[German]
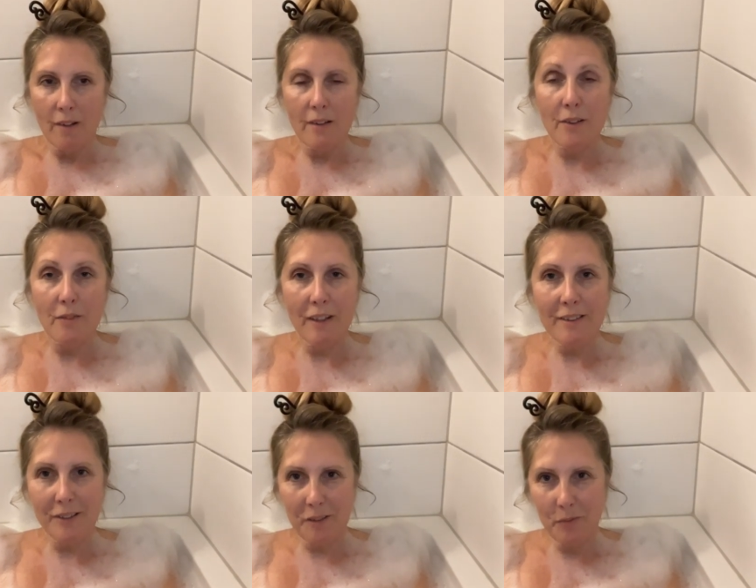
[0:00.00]
Das
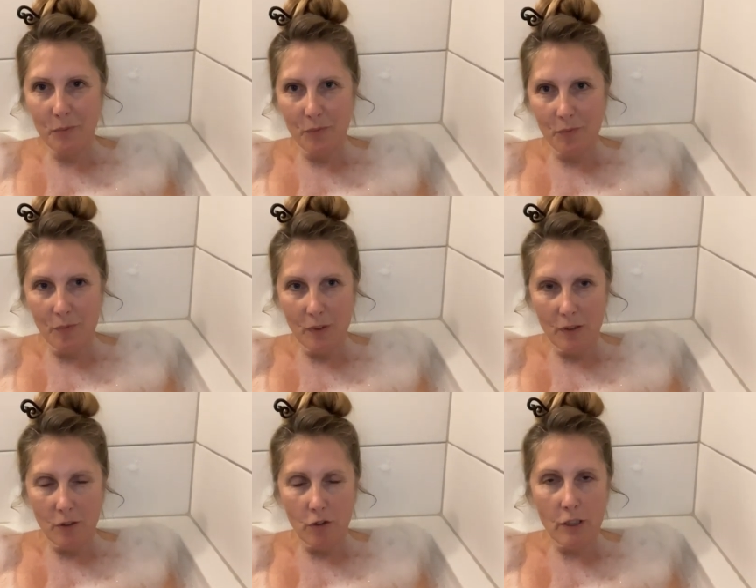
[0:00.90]
Wasser
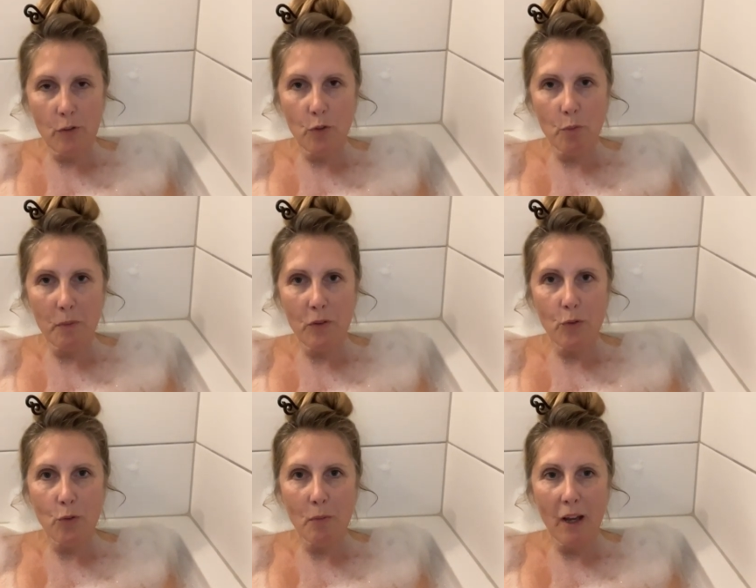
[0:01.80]
steht uns bis
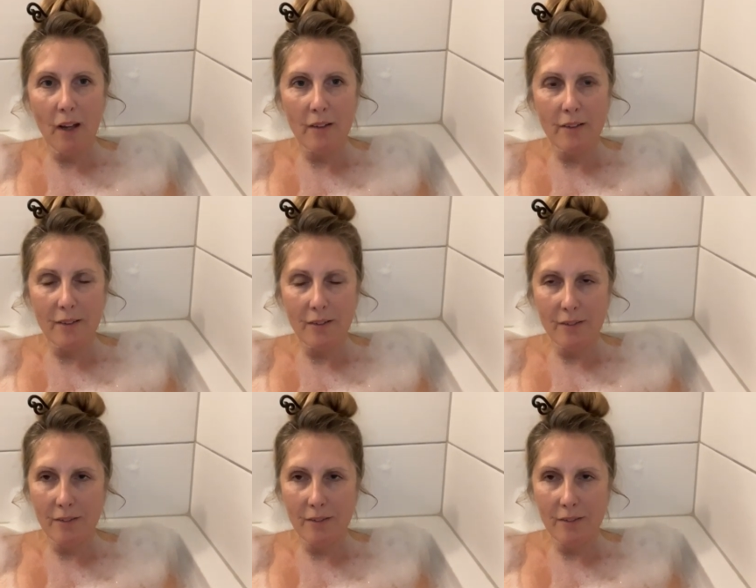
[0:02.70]
zum Hals.